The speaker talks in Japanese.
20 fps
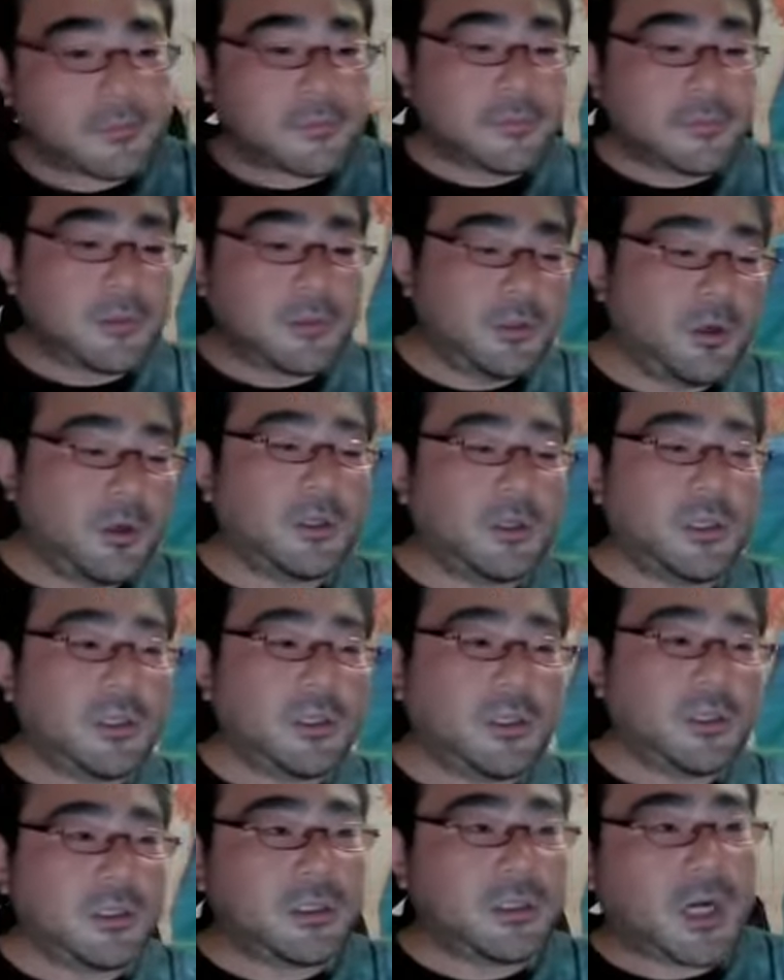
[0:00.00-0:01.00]
夜
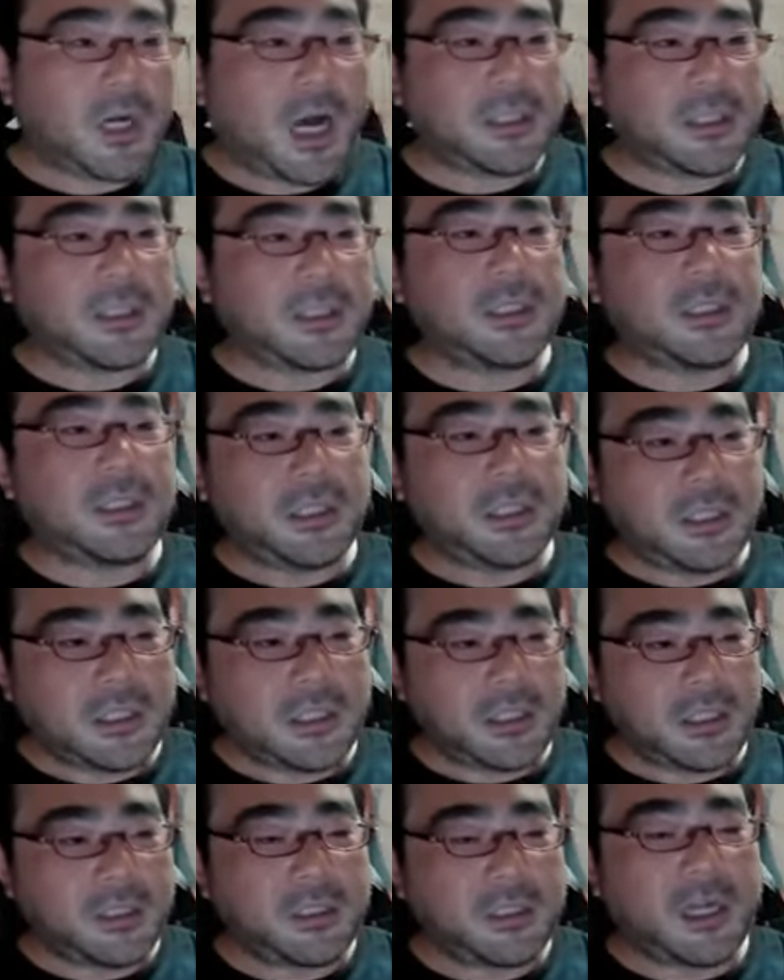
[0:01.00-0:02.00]
8
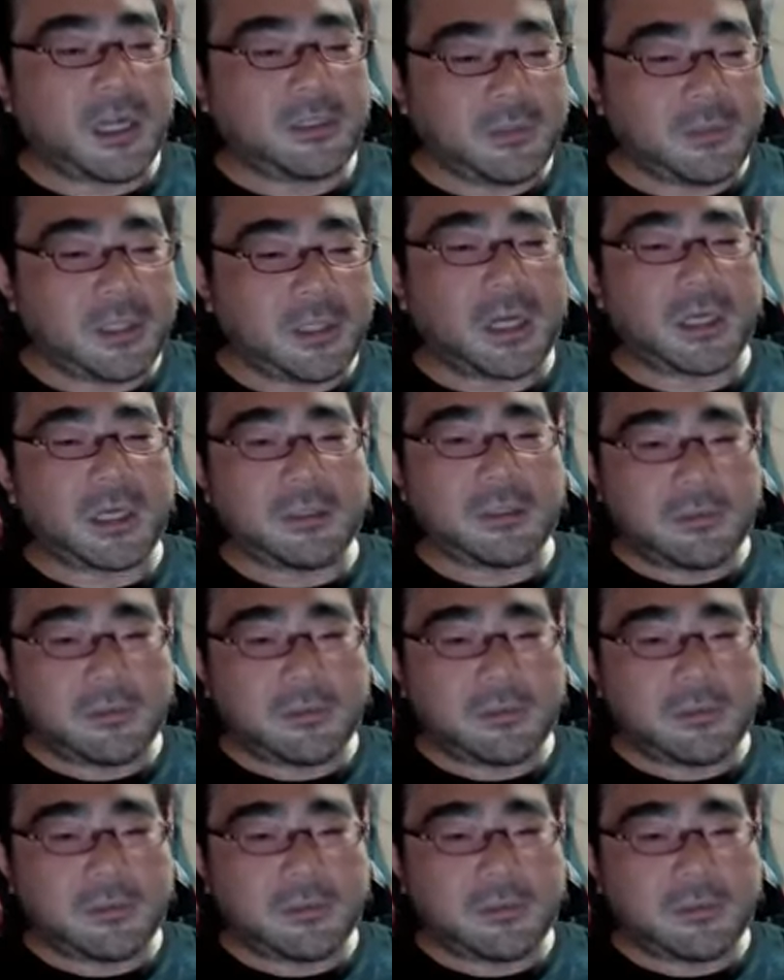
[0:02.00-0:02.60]
時ぐらいに見たけど。